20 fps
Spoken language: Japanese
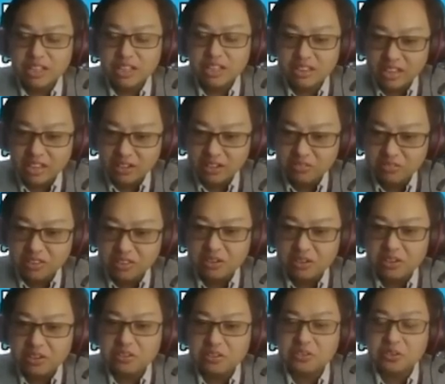めちゃく
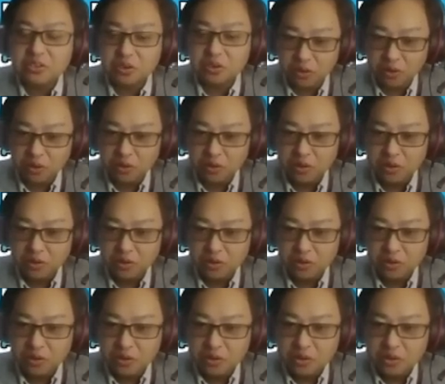ちゃあるでしょう。ね、う
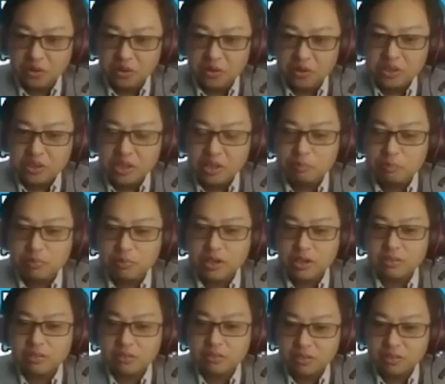んで、
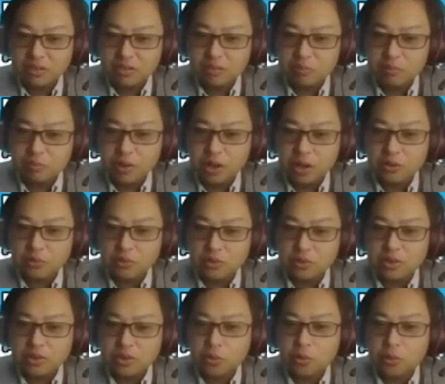プラス、もうあの、
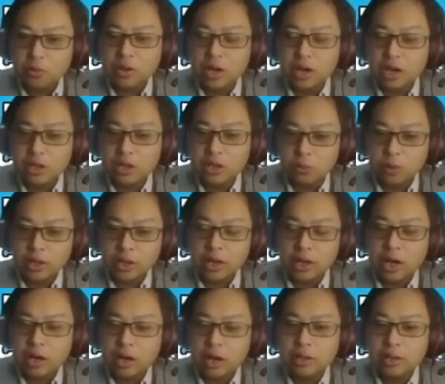実は今回の、え、
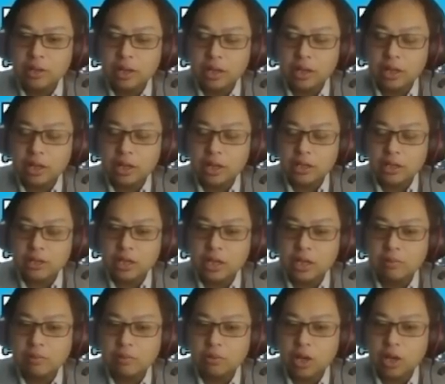カメ、えー、
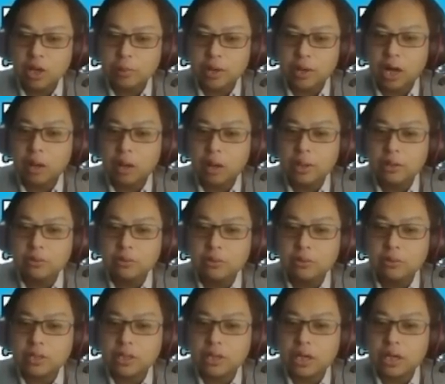
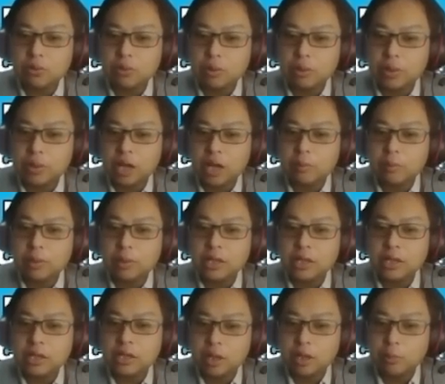カタールワールドカップカメルーン代表にも選ば
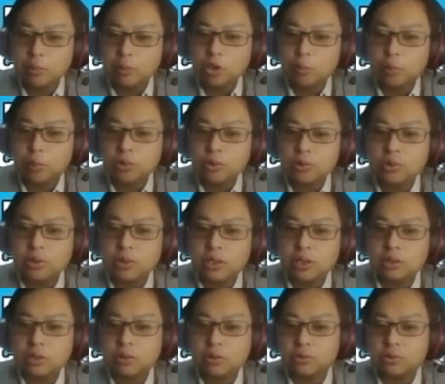れていた、元ポルトな
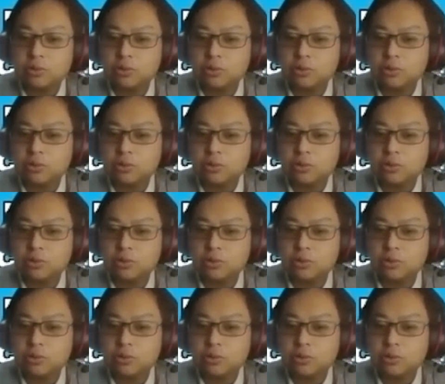どに所